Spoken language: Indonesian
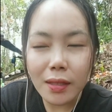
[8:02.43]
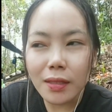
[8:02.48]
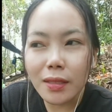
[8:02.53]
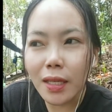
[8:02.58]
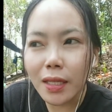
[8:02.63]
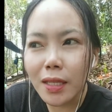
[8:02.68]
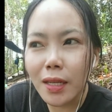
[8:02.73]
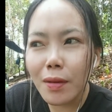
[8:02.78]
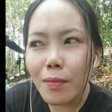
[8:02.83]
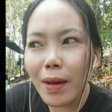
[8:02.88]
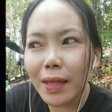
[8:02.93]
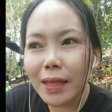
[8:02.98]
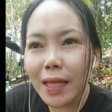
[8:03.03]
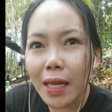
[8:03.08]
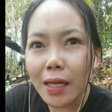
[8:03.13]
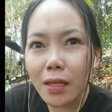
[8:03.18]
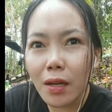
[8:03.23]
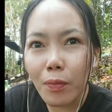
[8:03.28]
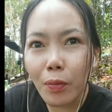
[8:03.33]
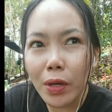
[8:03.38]
jadi manta
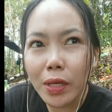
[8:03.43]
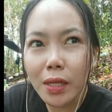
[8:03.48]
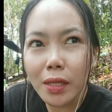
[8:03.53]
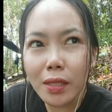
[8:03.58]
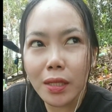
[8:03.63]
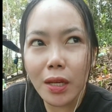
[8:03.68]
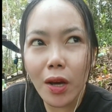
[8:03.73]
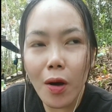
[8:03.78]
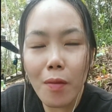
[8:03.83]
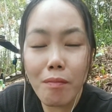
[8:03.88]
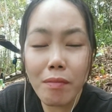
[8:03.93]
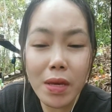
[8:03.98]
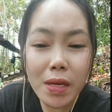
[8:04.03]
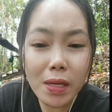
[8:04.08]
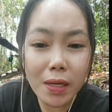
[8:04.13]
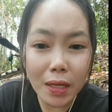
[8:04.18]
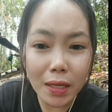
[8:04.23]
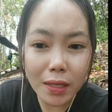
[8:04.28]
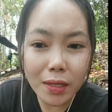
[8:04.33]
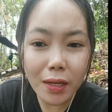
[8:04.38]
dino pe di dihom
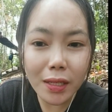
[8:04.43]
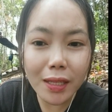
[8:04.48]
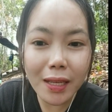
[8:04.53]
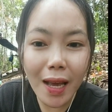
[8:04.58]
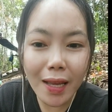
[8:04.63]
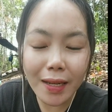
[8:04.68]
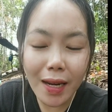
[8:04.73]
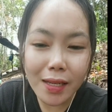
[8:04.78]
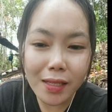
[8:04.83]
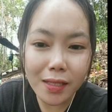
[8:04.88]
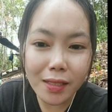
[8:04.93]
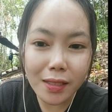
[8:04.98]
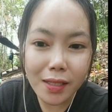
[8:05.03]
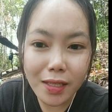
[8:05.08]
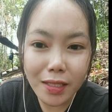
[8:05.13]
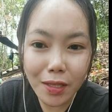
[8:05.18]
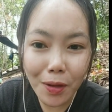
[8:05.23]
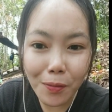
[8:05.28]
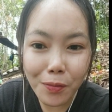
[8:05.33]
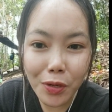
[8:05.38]
iri na di ngaran
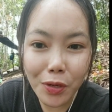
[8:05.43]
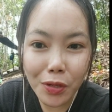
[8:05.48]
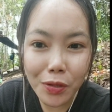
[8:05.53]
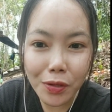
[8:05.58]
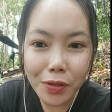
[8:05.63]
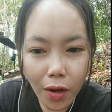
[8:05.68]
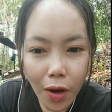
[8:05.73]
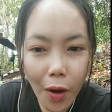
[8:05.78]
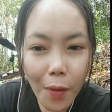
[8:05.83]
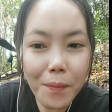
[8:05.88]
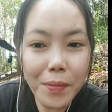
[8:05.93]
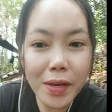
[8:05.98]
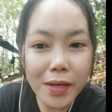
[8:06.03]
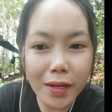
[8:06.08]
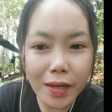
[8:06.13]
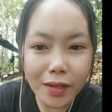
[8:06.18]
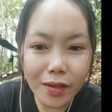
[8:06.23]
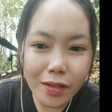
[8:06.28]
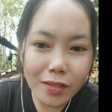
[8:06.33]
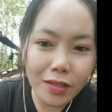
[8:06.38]
gisom do dondo
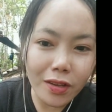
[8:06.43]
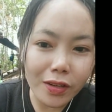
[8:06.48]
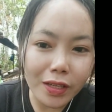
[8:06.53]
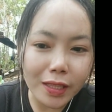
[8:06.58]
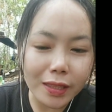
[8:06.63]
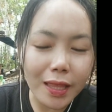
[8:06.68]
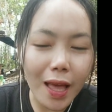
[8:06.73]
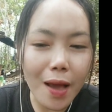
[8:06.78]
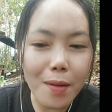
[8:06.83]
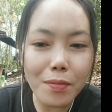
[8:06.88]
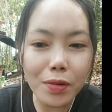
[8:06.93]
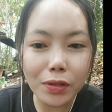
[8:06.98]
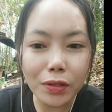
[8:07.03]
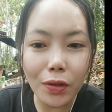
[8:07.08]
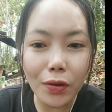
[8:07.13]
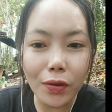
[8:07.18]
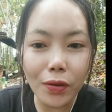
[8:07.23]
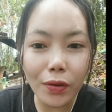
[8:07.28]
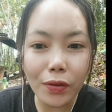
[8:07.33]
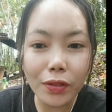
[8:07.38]
iri na serita
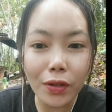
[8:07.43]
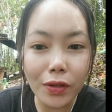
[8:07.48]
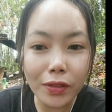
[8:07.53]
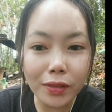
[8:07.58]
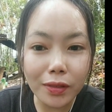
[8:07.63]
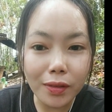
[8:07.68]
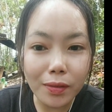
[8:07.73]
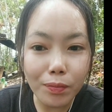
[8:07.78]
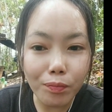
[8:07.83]
mentok dot